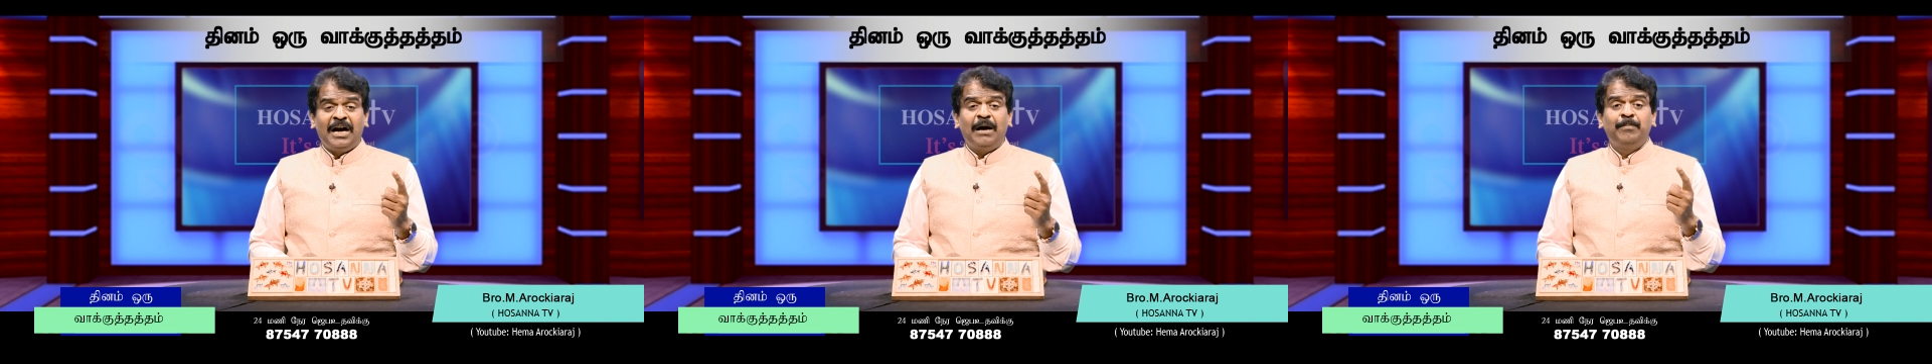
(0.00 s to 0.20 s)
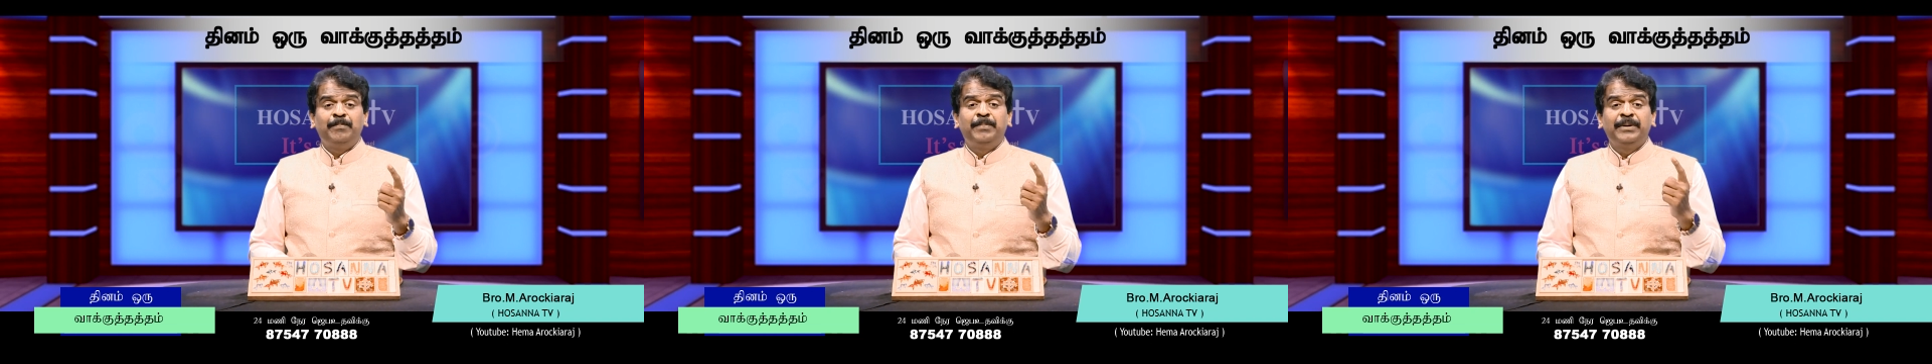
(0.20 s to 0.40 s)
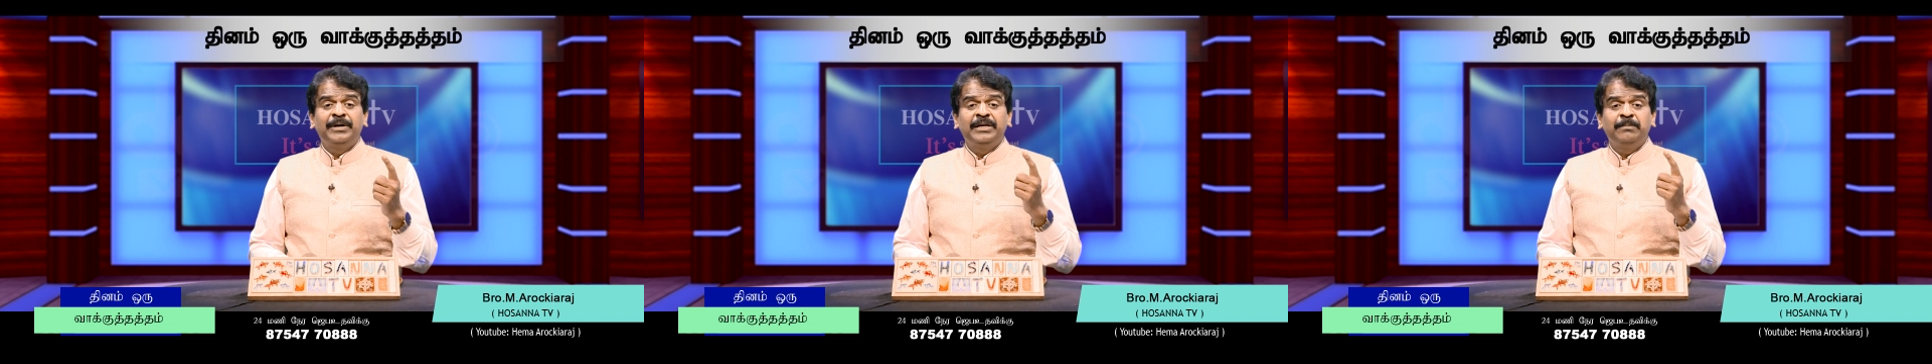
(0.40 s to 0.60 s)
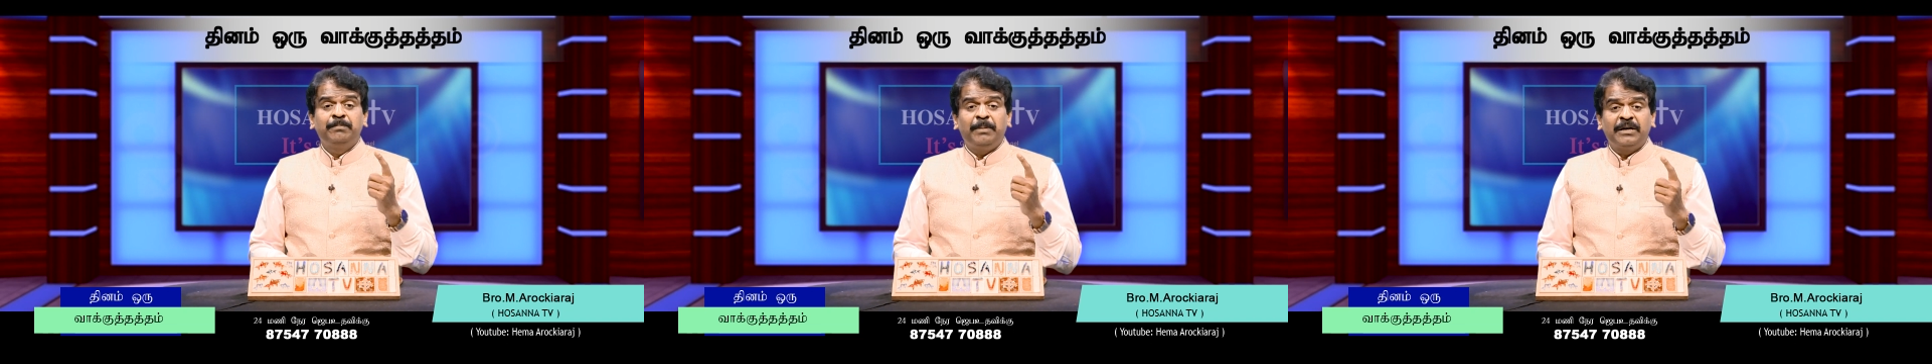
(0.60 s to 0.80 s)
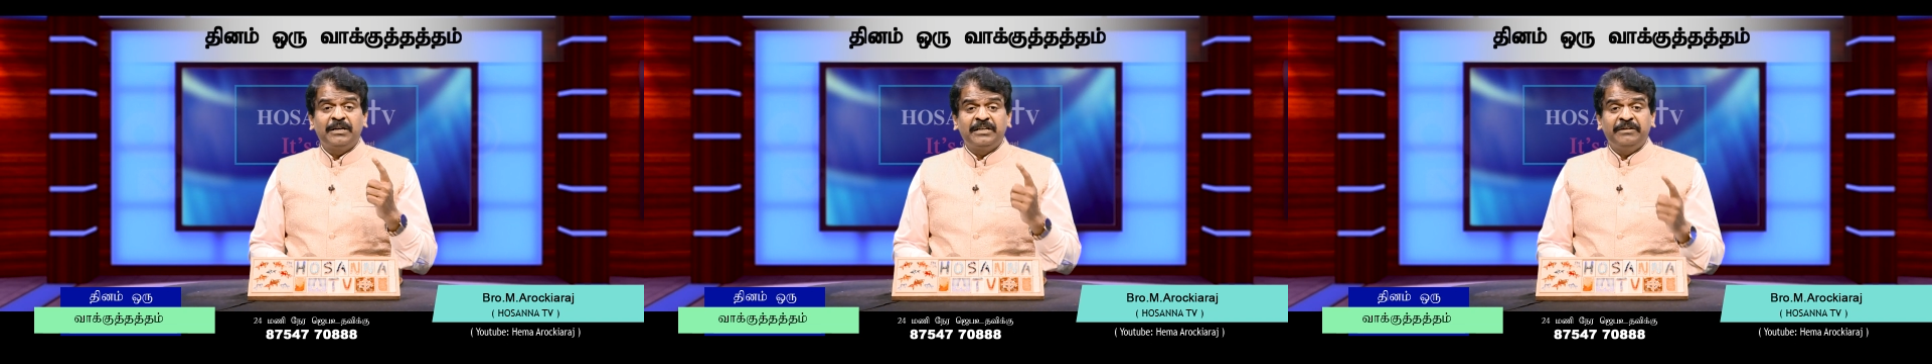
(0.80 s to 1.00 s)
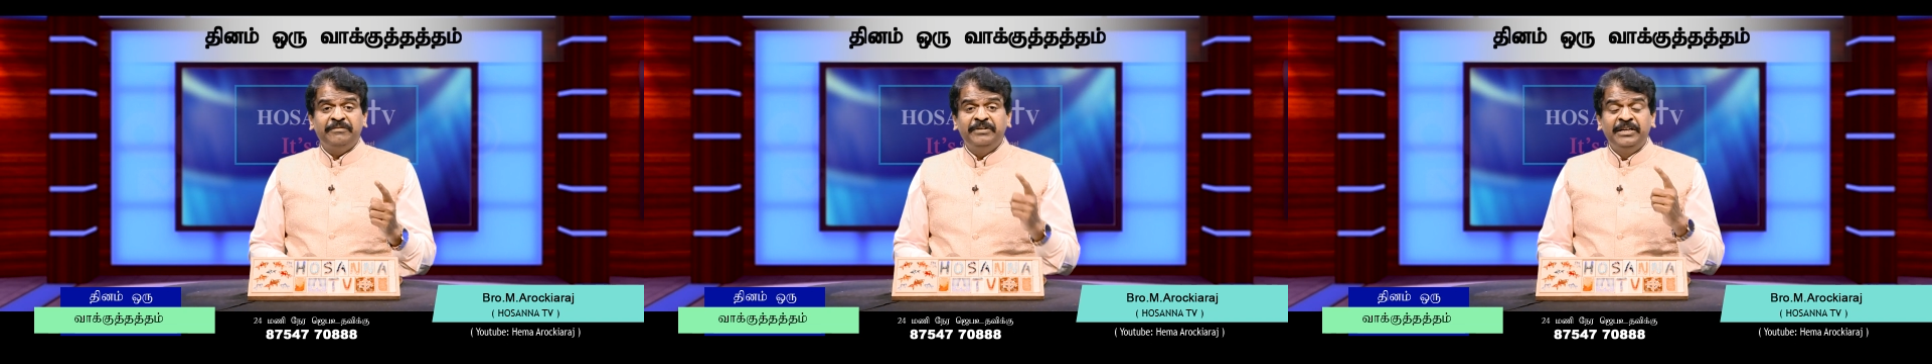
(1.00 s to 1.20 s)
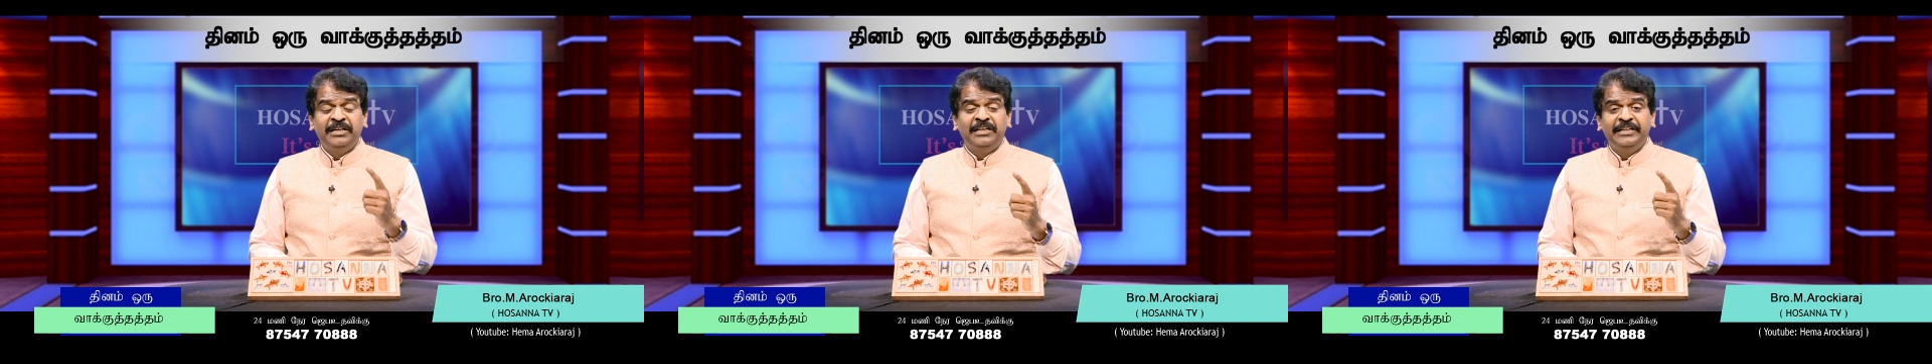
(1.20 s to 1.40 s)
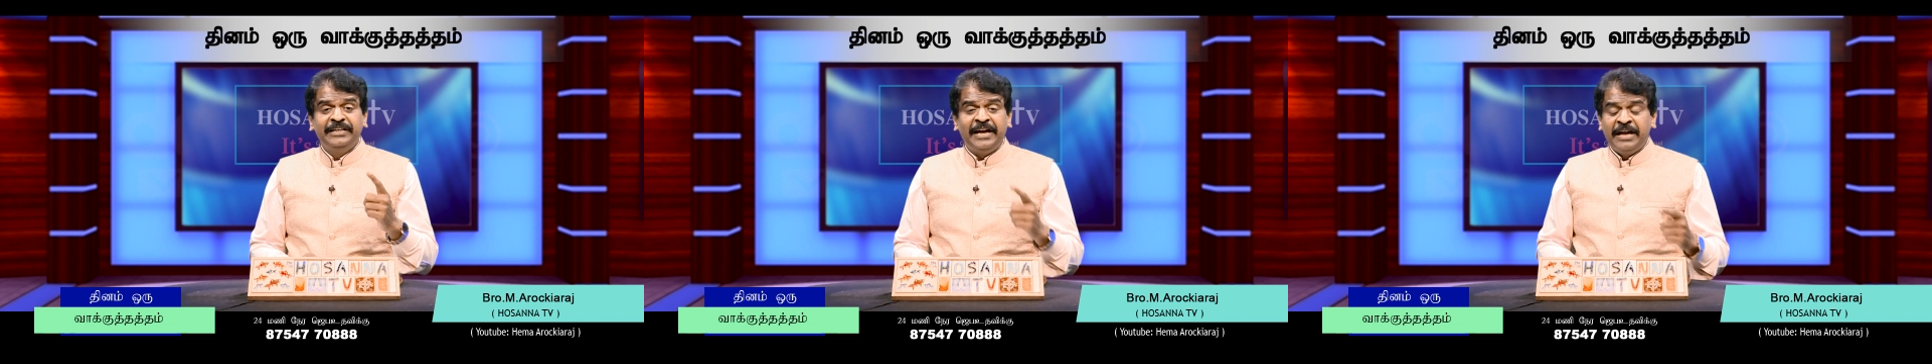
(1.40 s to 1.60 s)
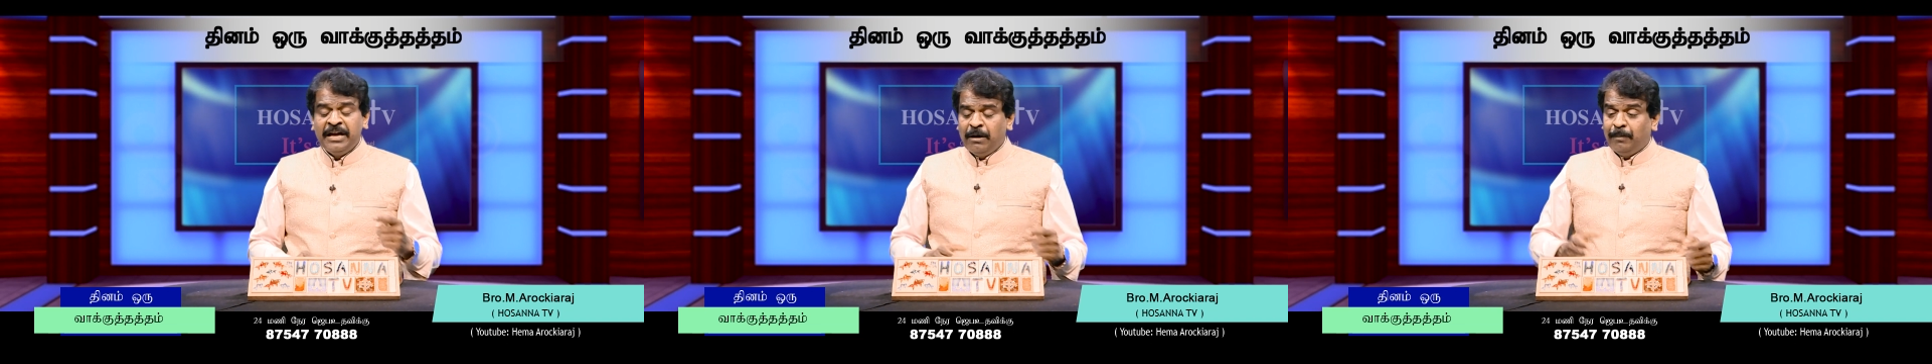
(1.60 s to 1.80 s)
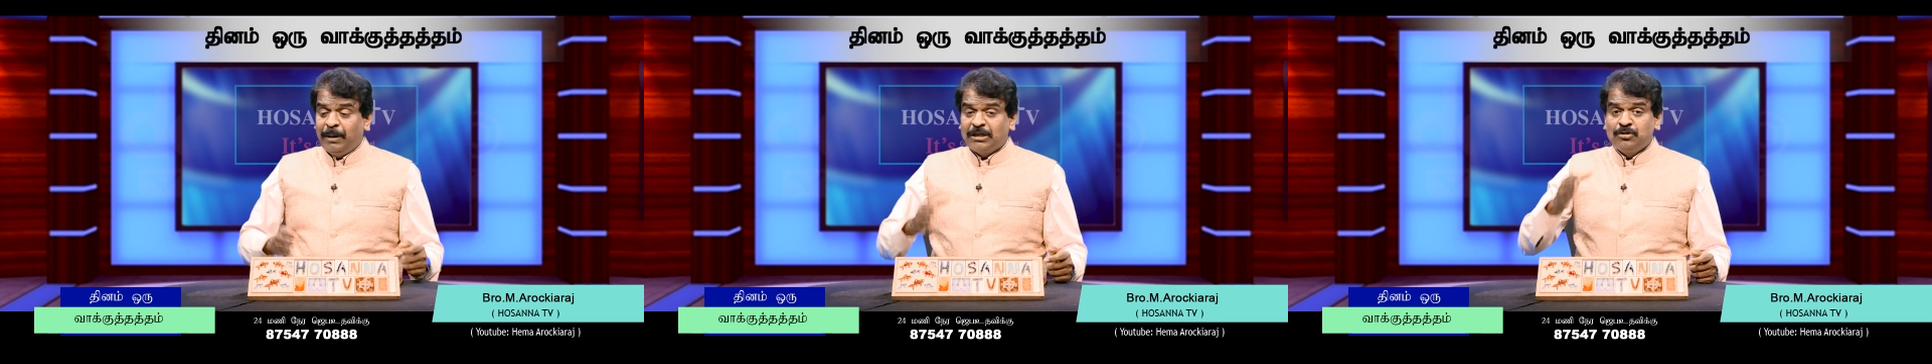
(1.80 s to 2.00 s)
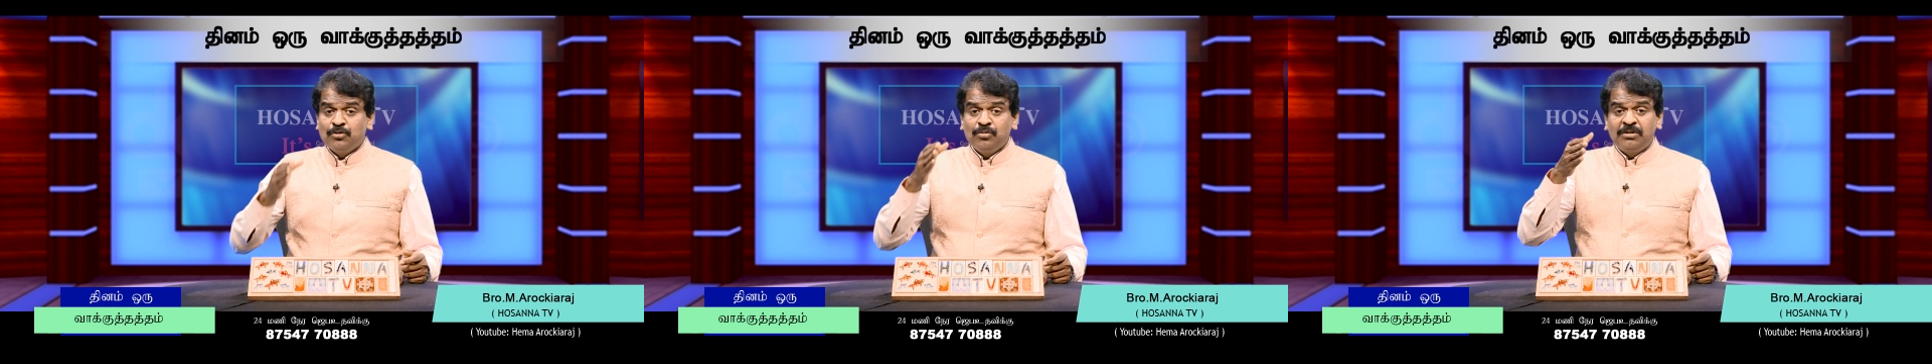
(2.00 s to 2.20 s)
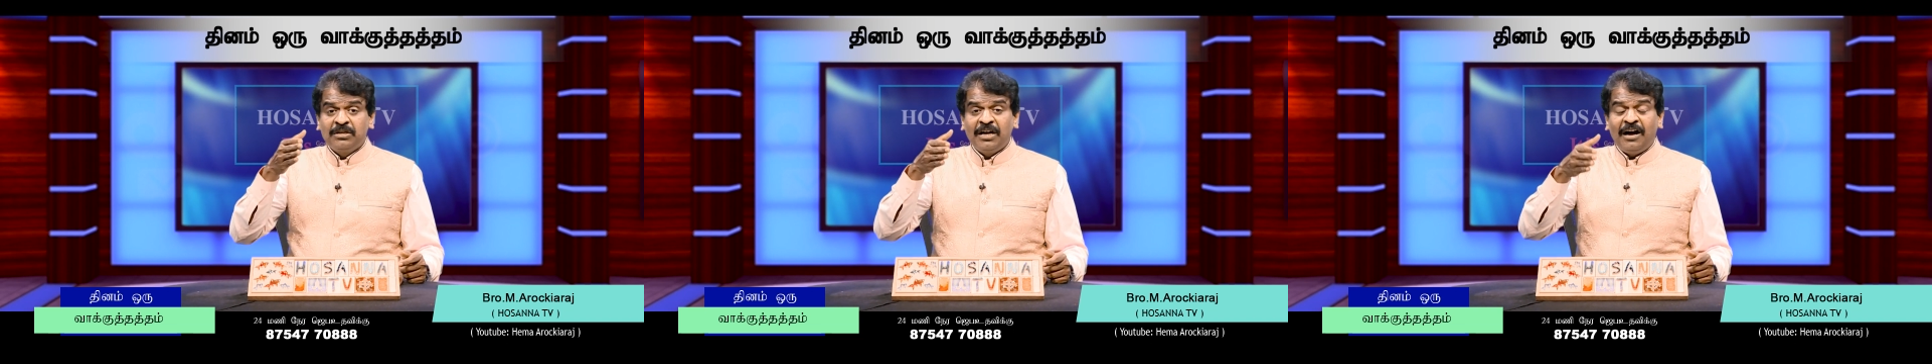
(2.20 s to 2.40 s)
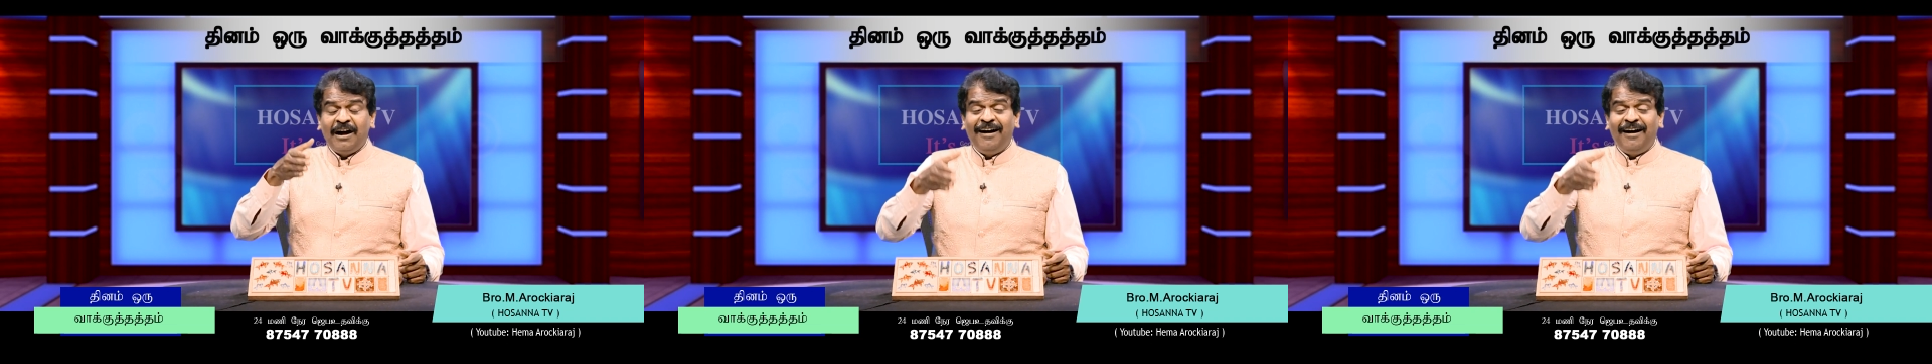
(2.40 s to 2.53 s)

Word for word: அப்படிப்பட்ட வேலியை பரிசுத்த